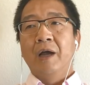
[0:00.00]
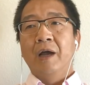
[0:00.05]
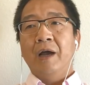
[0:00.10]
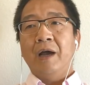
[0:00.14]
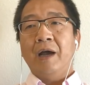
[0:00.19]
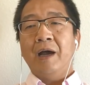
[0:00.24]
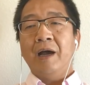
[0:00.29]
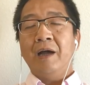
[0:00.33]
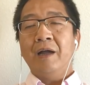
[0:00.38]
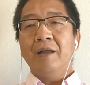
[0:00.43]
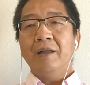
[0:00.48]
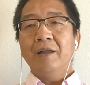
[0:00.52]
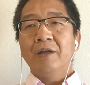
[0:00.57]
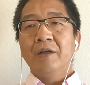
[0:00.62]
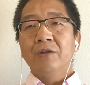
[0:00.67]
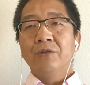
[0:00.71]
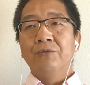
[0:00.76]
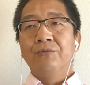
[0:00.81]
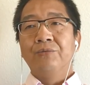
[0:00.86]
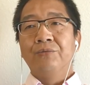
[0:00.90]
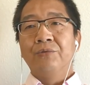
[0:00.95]
而
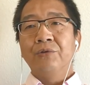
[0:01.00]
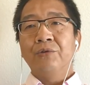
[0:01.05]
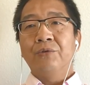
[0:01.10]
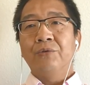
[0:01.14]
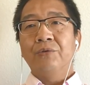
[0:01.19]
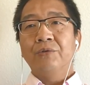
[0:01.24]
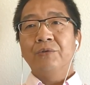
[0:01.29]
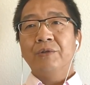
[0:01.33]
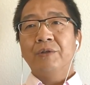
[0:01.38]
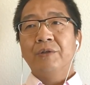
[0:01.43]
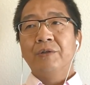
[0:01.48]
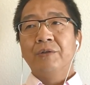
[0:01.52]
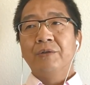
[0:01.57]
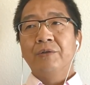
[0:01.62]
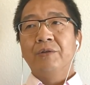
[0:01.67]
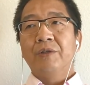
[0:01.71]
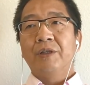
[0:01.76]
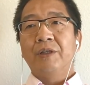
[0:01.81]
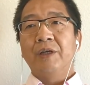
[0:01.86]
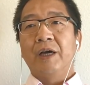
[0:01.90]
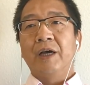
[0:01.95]
卢龙
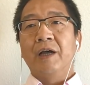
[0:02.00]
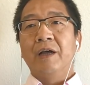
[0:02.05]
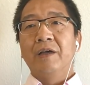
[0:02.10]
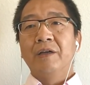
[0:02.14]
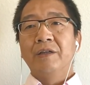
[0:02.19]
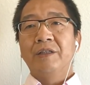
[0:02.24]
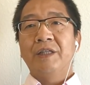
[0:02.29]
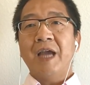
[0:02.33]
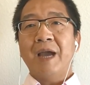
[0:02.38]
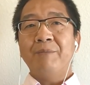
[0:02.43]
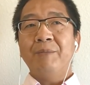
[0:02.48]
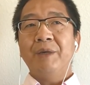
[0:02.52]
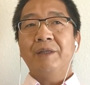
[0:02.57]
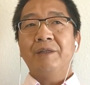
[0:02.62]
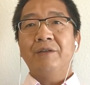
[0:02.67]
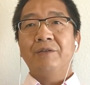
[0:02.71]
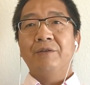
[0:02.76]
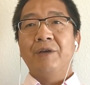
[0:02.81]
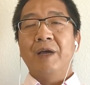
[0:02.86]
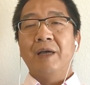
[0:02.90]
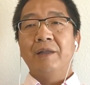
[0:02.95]
的鲜卑
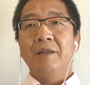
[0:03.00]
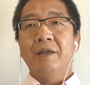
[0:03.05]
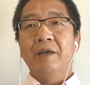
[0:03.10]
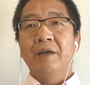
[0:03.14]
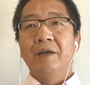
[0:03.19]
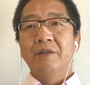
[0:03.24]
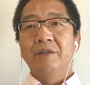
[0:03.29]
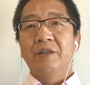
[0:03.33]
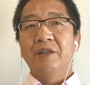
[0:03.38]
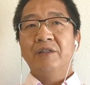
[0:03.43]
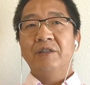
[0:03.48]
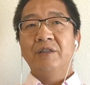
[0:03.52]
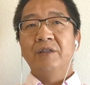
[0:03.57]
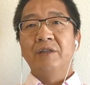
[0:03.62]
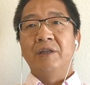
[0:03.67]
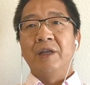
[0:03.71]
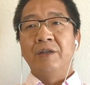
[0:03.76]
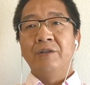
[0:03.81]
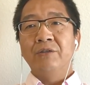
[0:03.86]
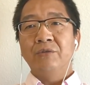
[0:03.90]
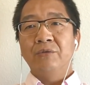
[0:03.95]
政权呢，则是
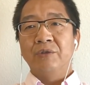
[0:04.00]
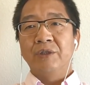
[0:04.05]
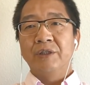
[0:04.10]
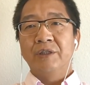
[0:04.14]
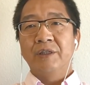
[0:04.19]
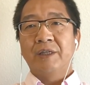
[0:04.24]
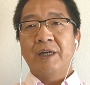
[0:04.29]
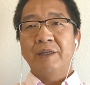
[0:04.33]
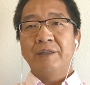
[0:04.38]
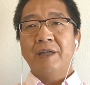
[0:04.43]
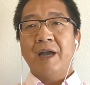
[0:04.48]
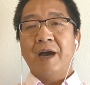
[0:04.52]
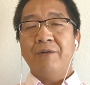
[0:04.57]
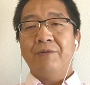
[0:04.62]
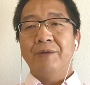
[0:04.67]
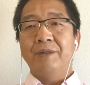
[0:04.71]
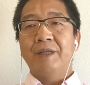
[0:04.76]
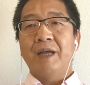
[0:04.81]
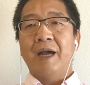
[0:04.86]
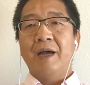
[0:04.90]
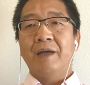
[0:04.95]
人种是更加混
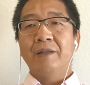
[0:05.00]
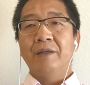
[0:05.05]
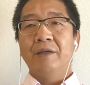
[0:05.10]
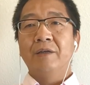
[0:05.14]
杂的。